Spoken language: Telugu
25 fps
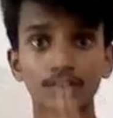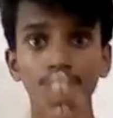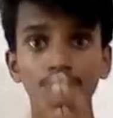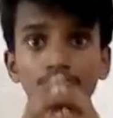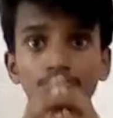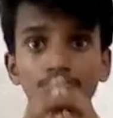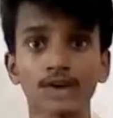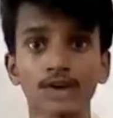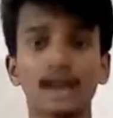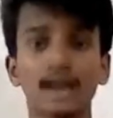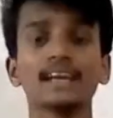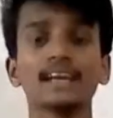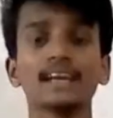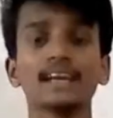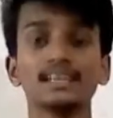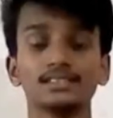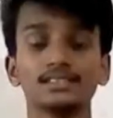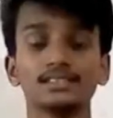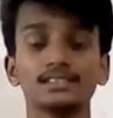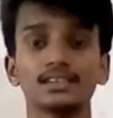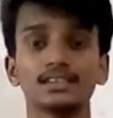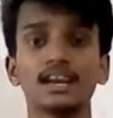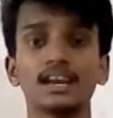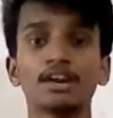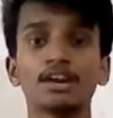సో హాయ్
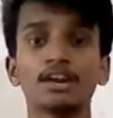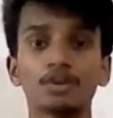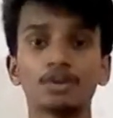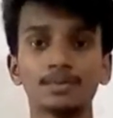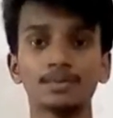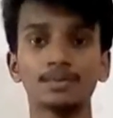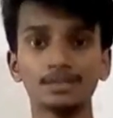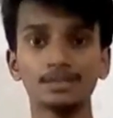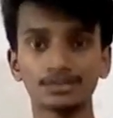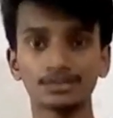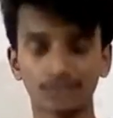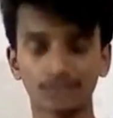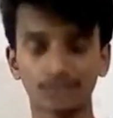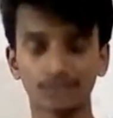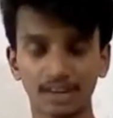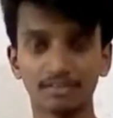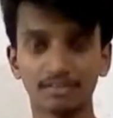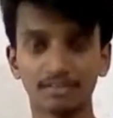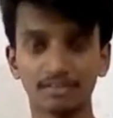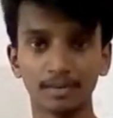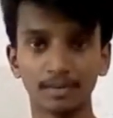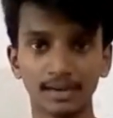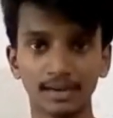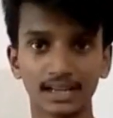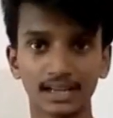గైస్ ఎలా ఉన్నా మీరు చూసిన
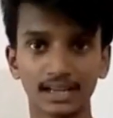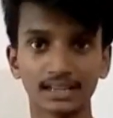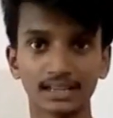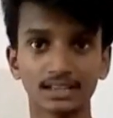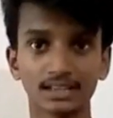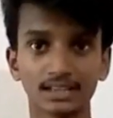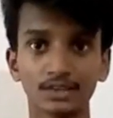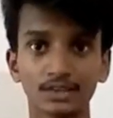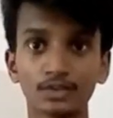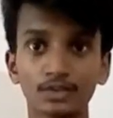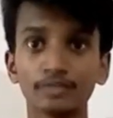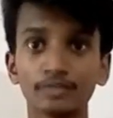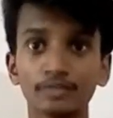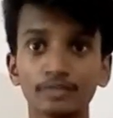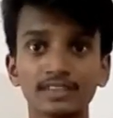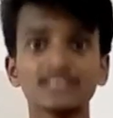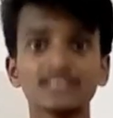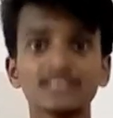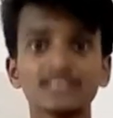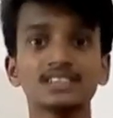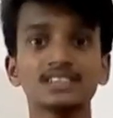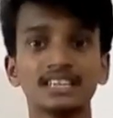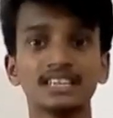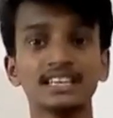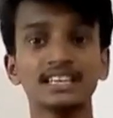ఎఫ్టీపీ టెక్ ఇన్ తెలుగు
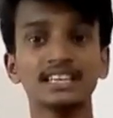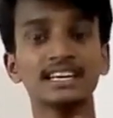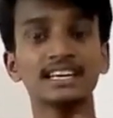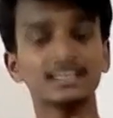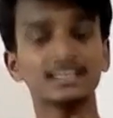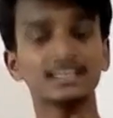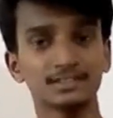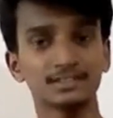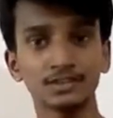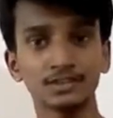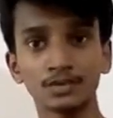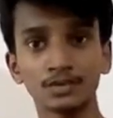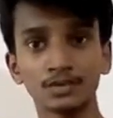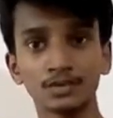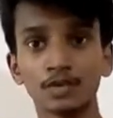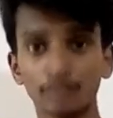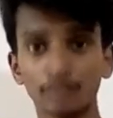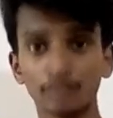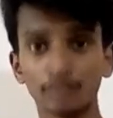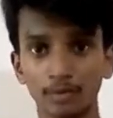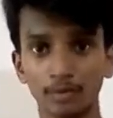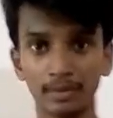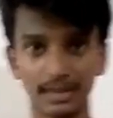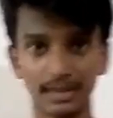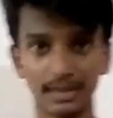ఫ్రెండ్స్ ఇది ఎస్సీఓ
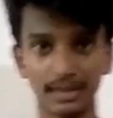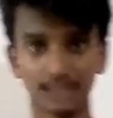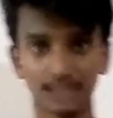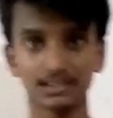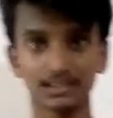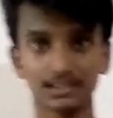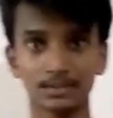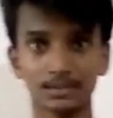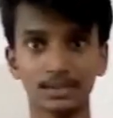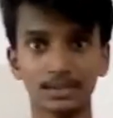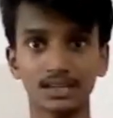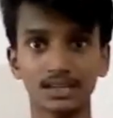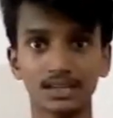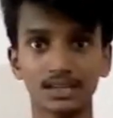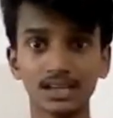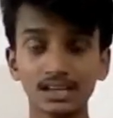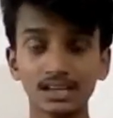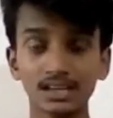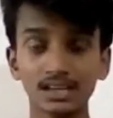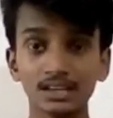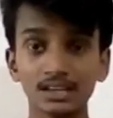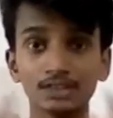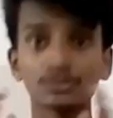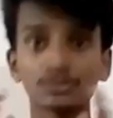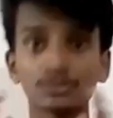ఫర్ బిగినర్స్ అనమాట
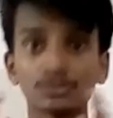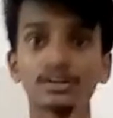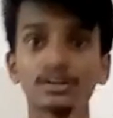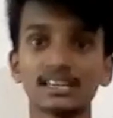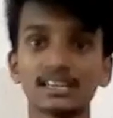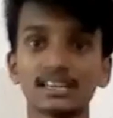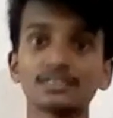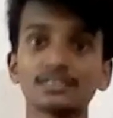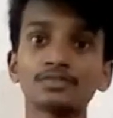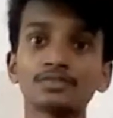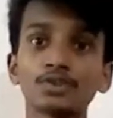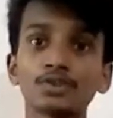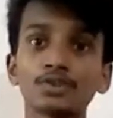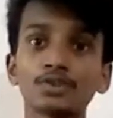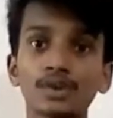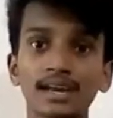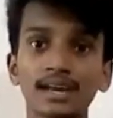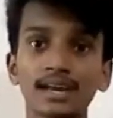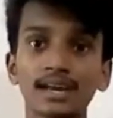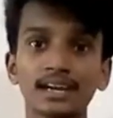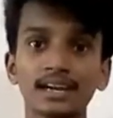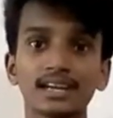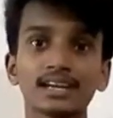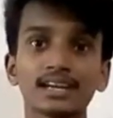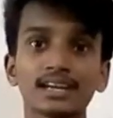సో నెక్స్ట్ వీడియో
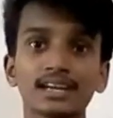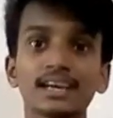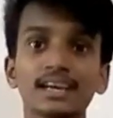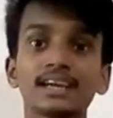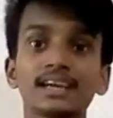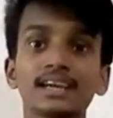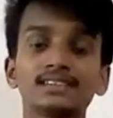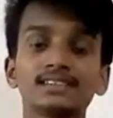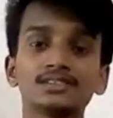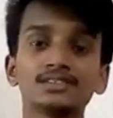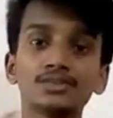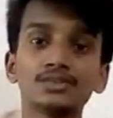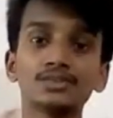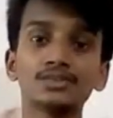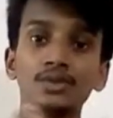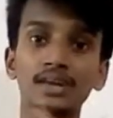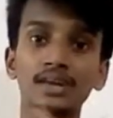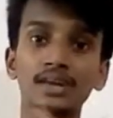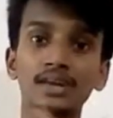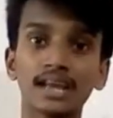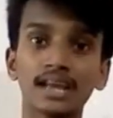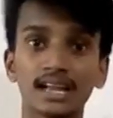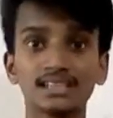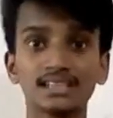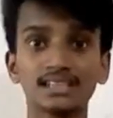ఏంటి అంటే
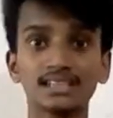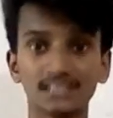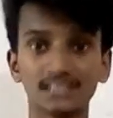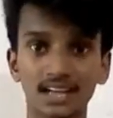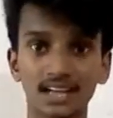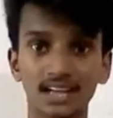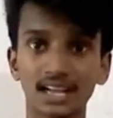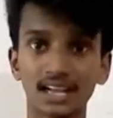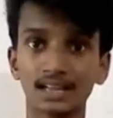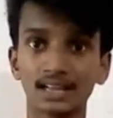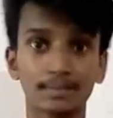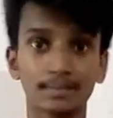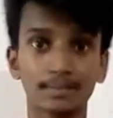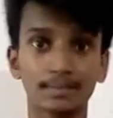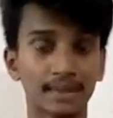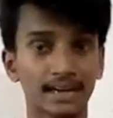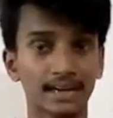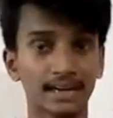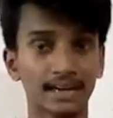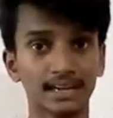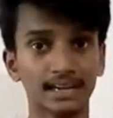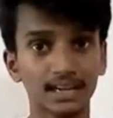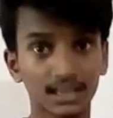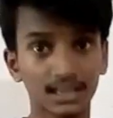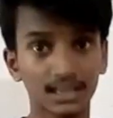ఎస్సీఓని e ఎలా చేయాలి అనేది
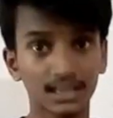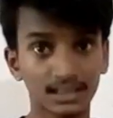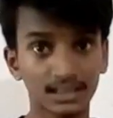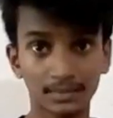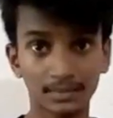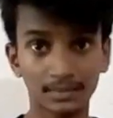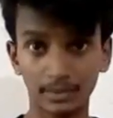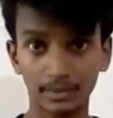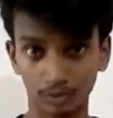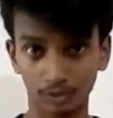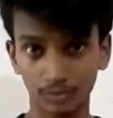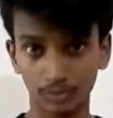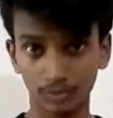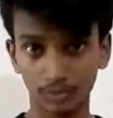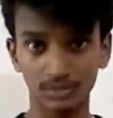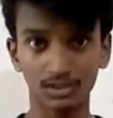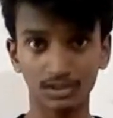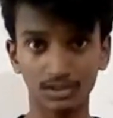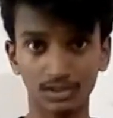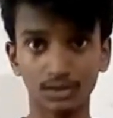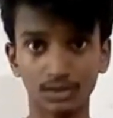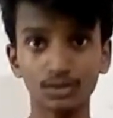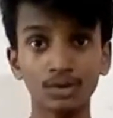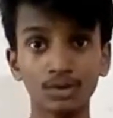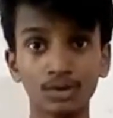ప్రాక్టికల్గా అయితే మీకు
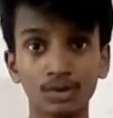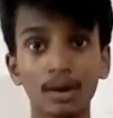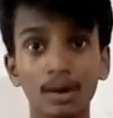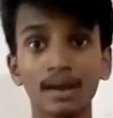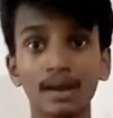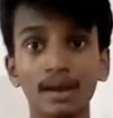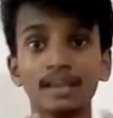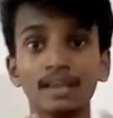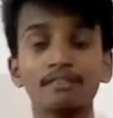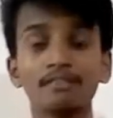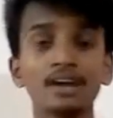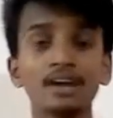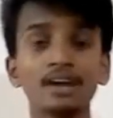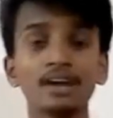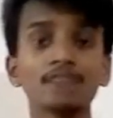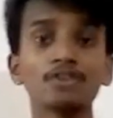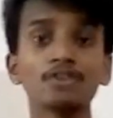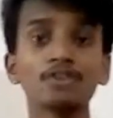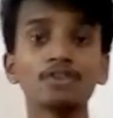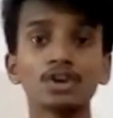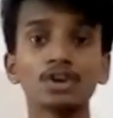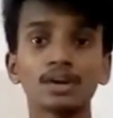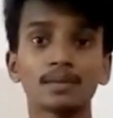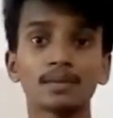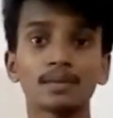చూపిస్తాను ఇవాంటి
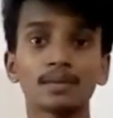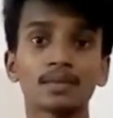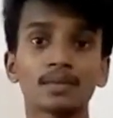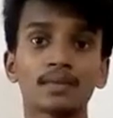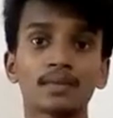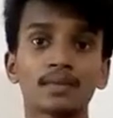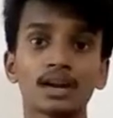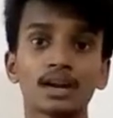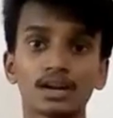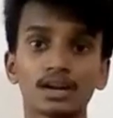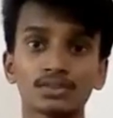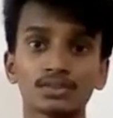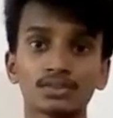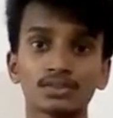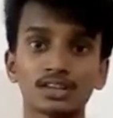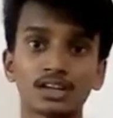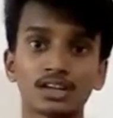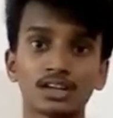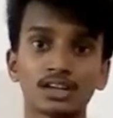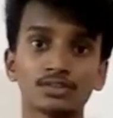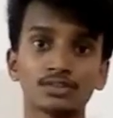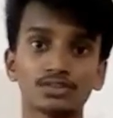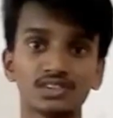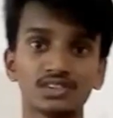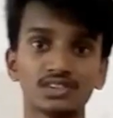వీడియోని మనం మాట్లాడుకునే
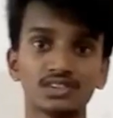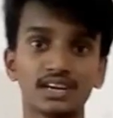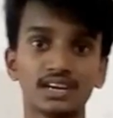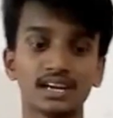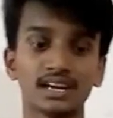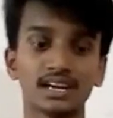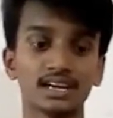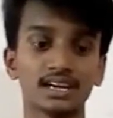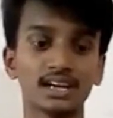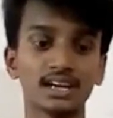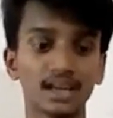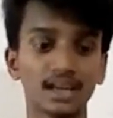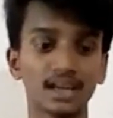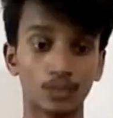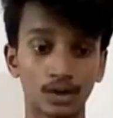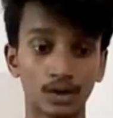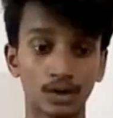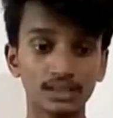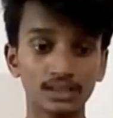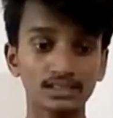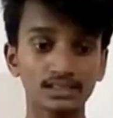దాని గురించి ఏంటి అంటే వాట్